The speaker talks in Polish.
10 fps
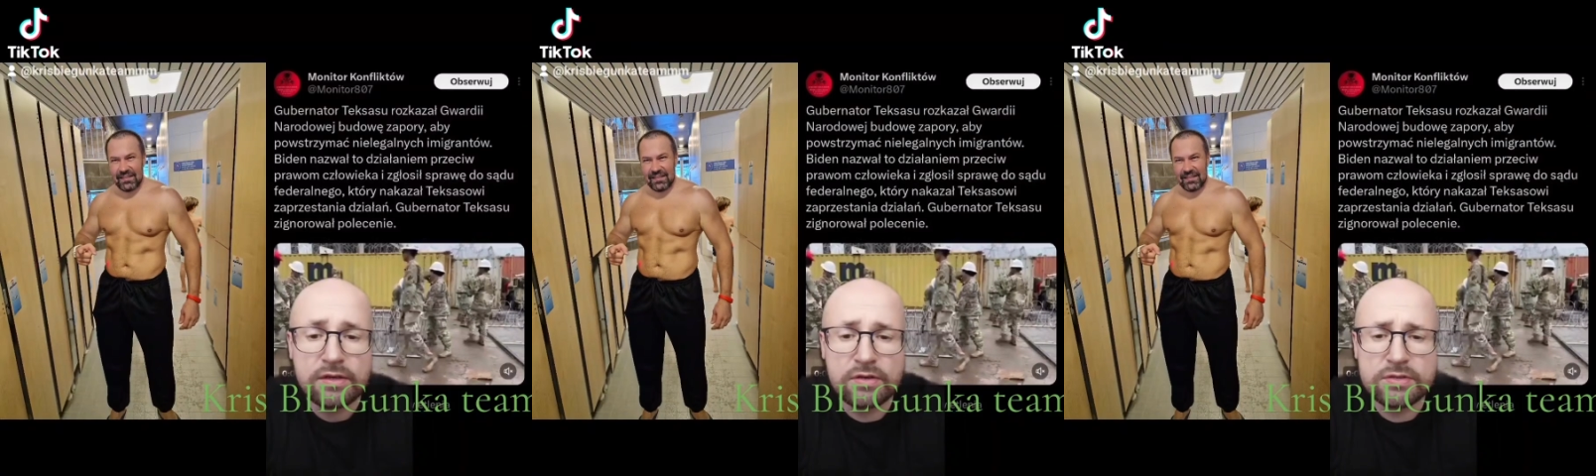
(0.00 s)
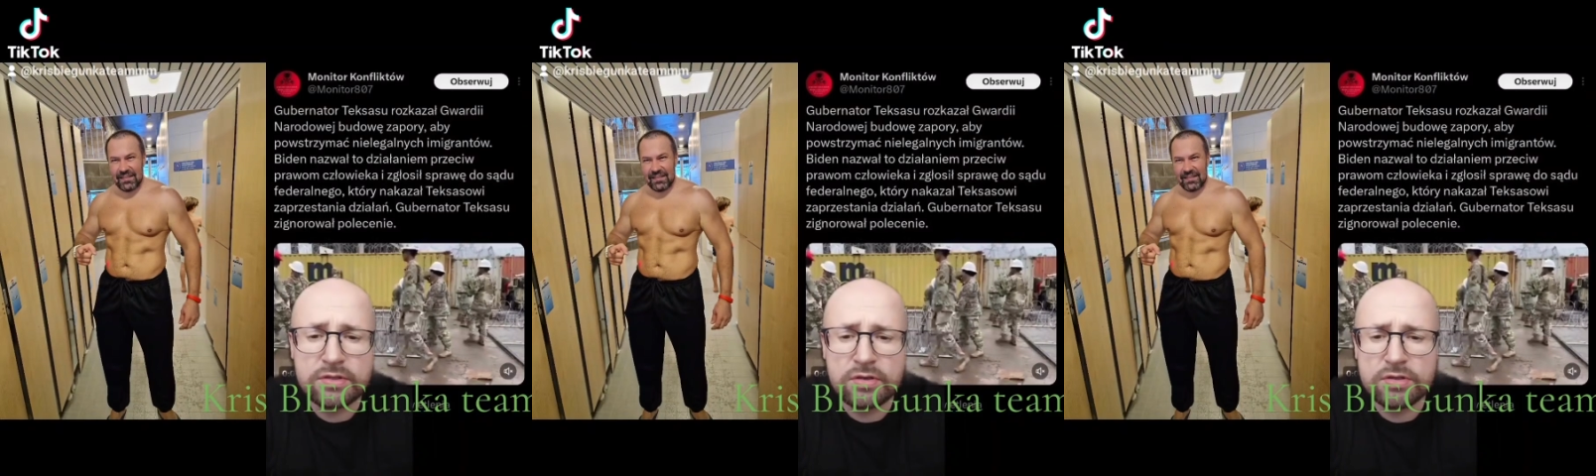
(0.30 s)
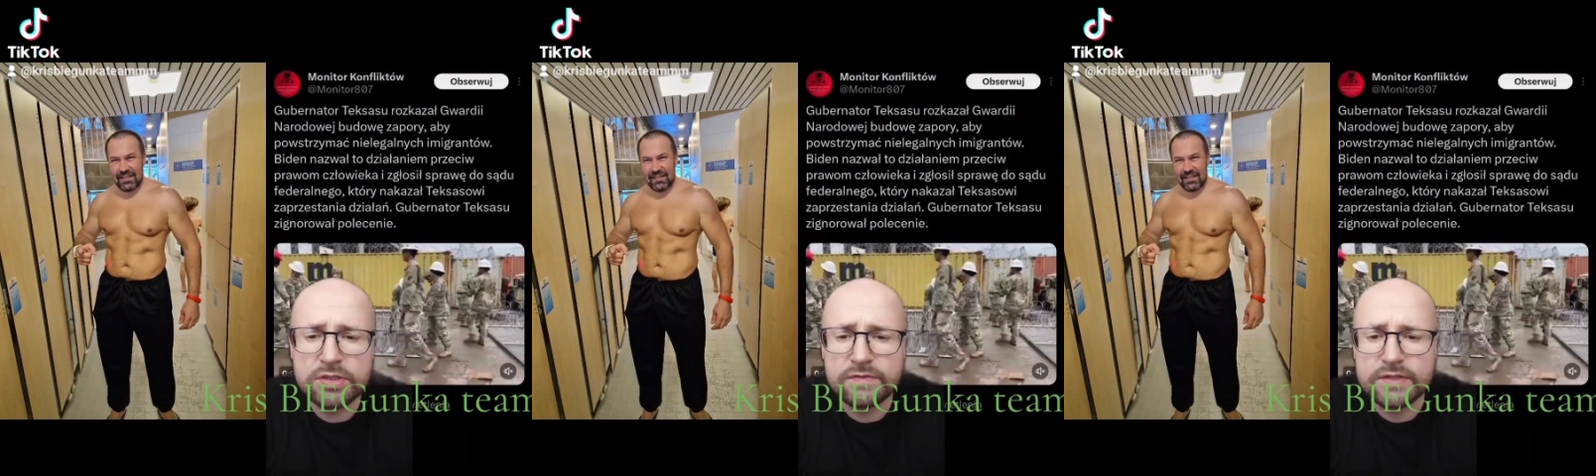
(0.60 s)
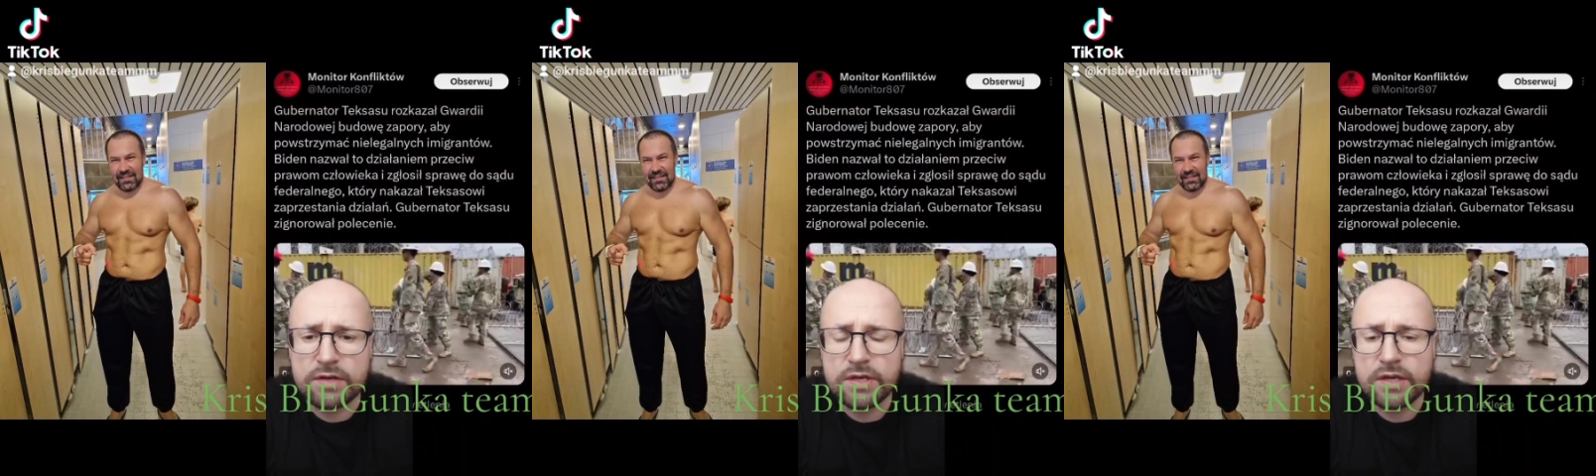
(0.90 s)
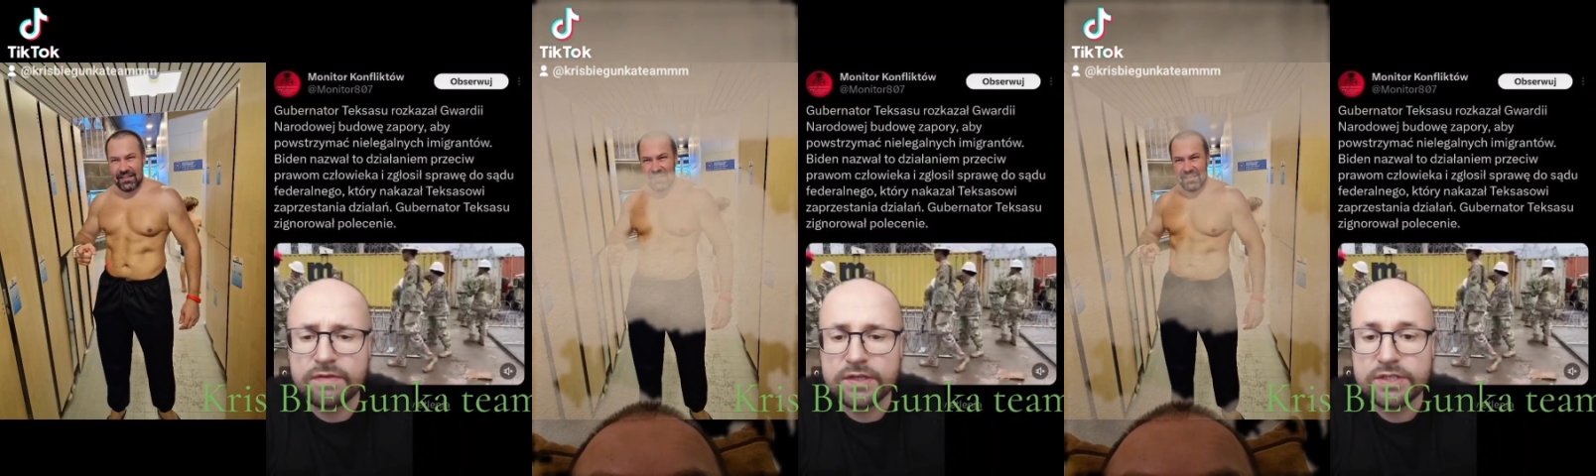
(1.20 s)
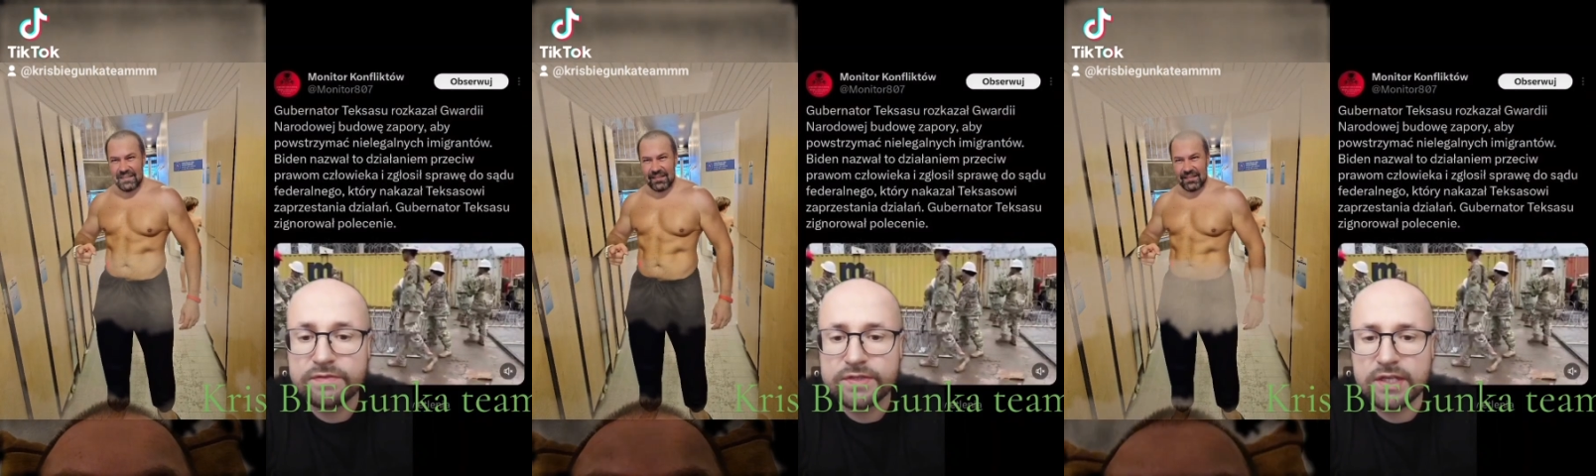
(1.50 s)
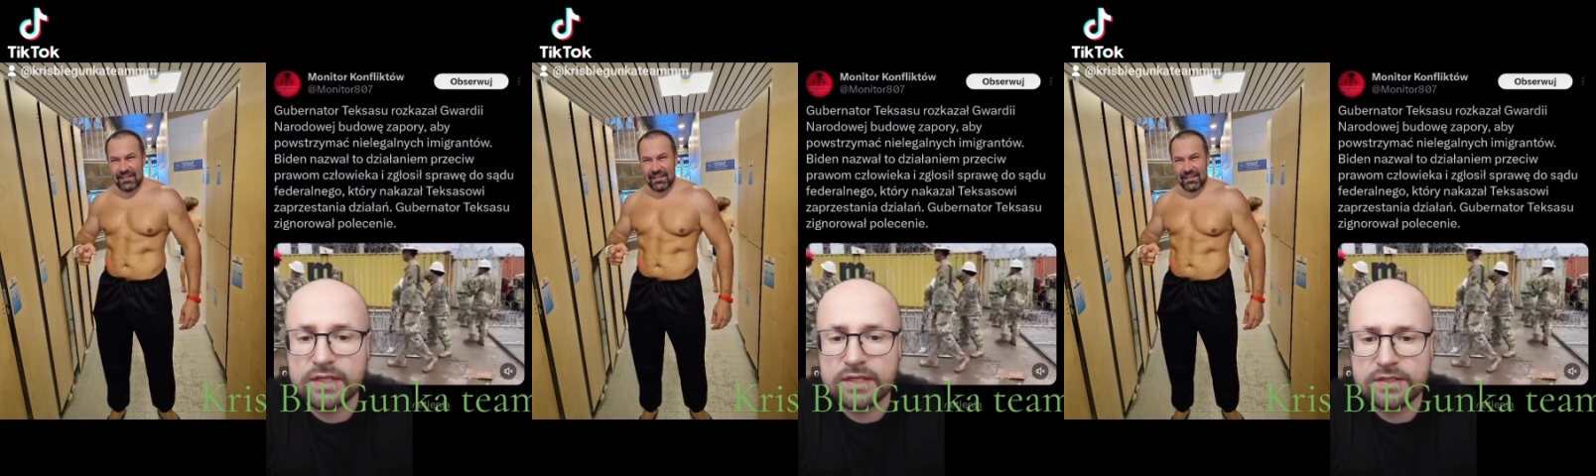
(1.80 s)
O co chodzi w całej aferze w
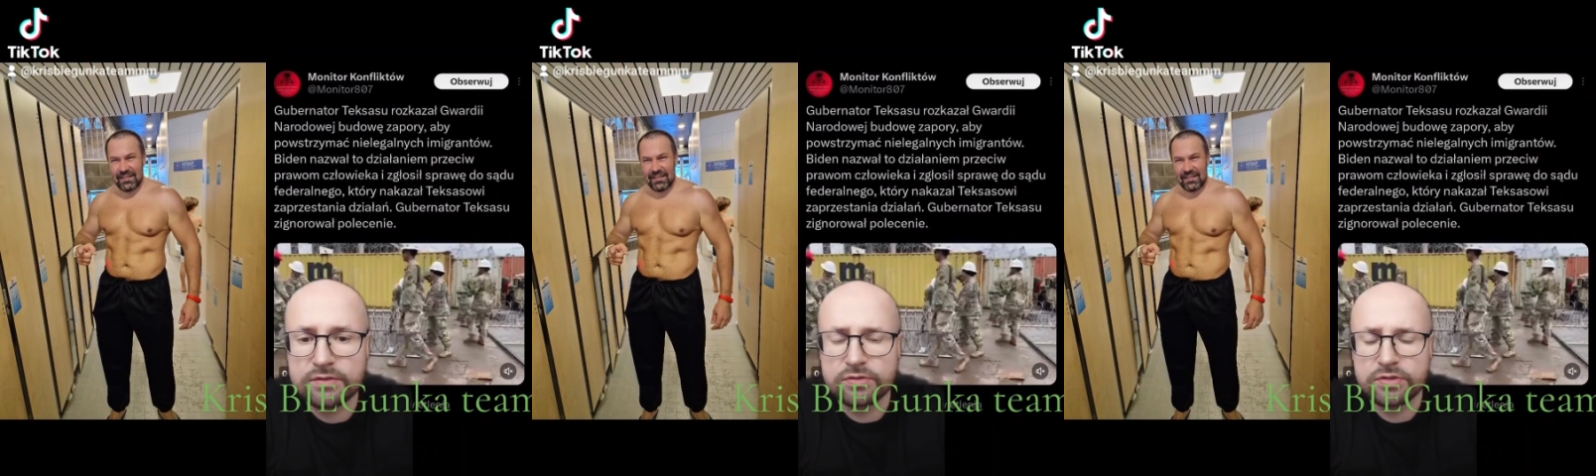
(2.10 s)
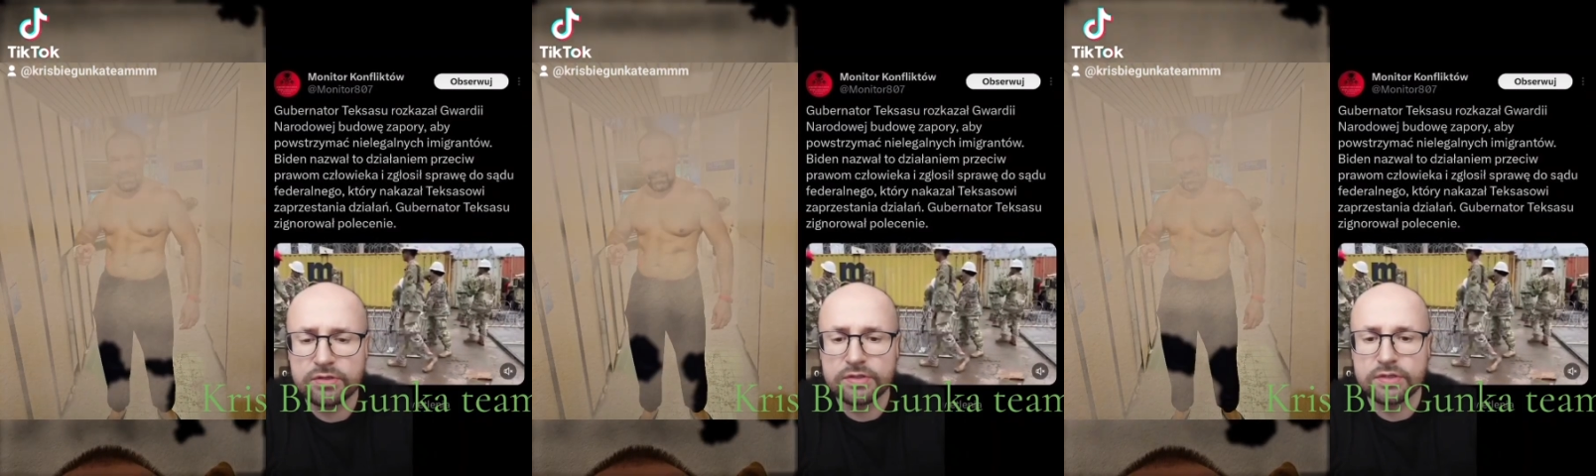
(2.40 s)
Stanach Zjednoczonych,